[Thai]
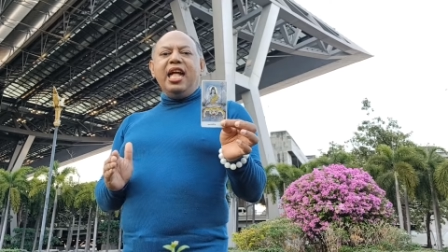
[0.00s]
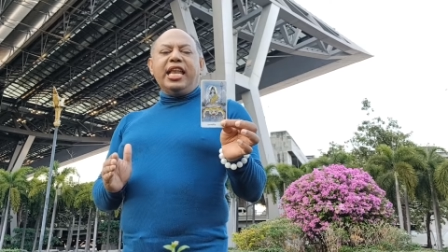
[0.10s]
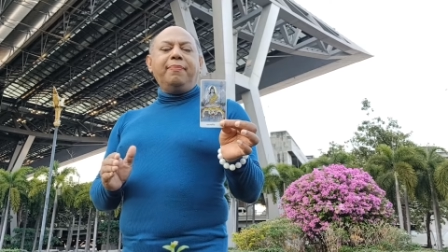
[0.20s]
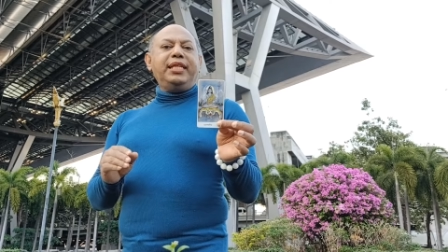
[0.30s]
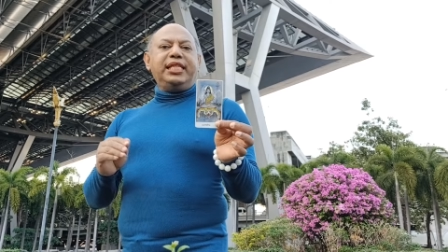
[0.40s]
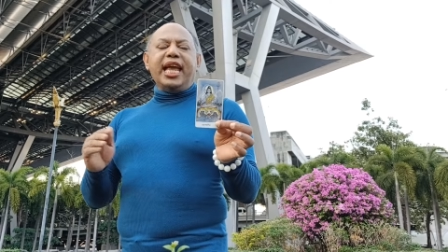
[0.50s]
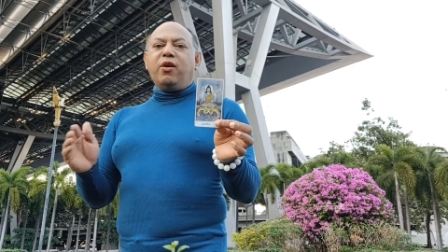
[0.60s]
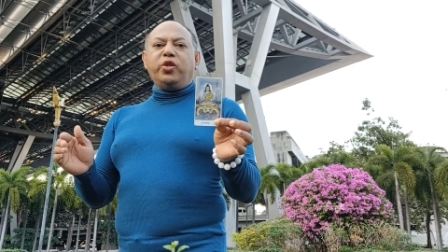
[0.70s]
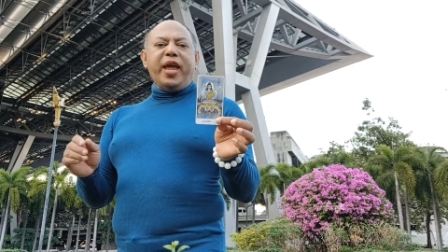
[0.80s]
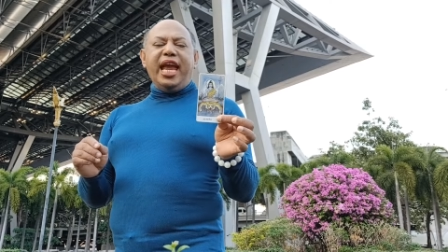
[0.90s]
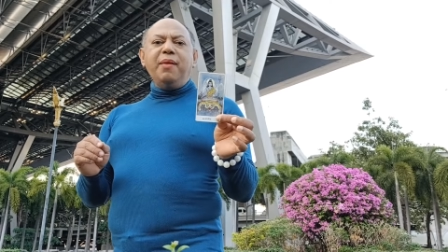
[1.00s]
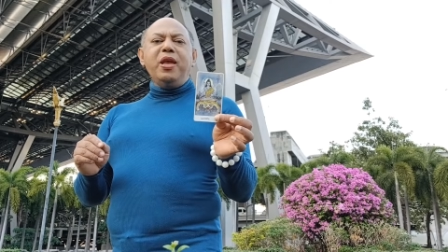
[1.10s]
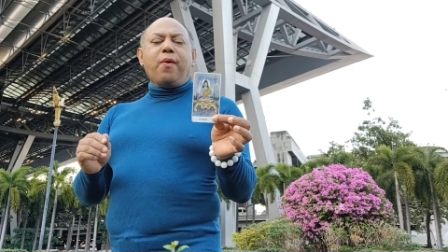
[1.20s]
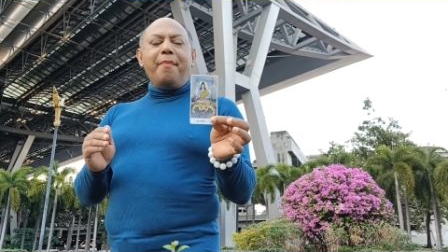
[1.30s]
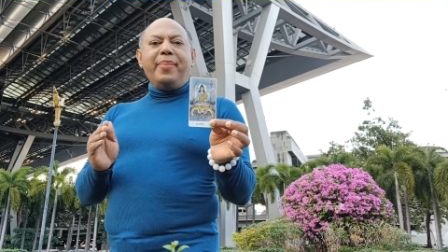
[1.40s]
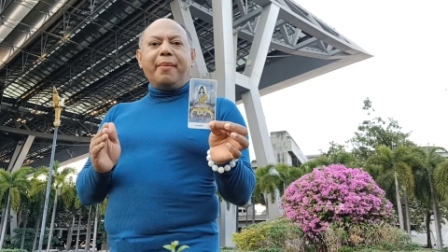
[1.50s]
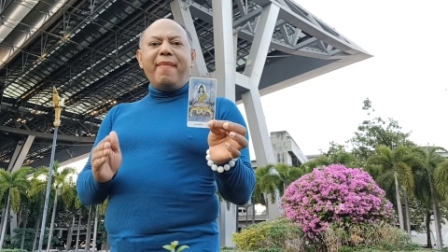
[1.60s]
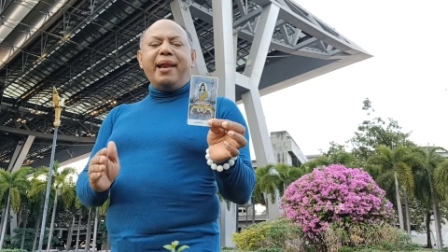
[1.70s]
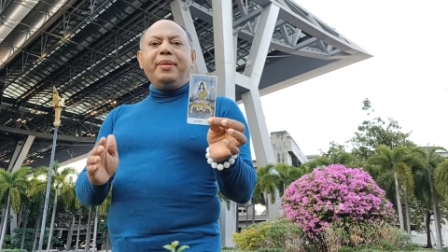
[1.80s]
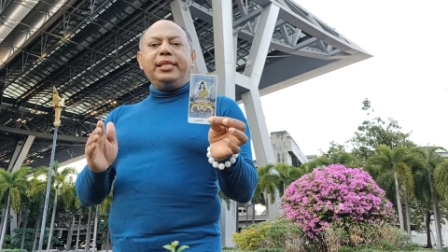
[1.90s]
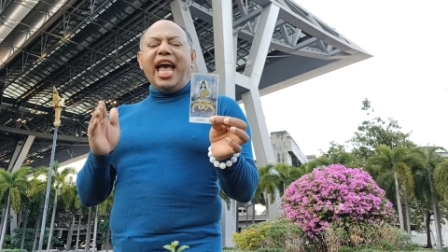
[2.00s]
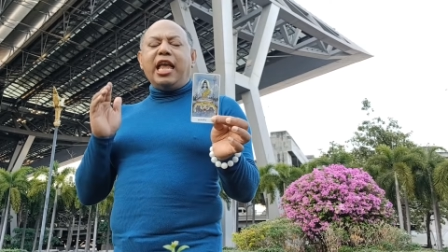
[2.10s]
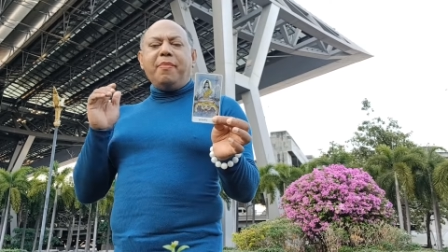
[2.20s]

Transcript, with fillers: ทำจิตใจของตัวเองให้มีความเบิกบานใจ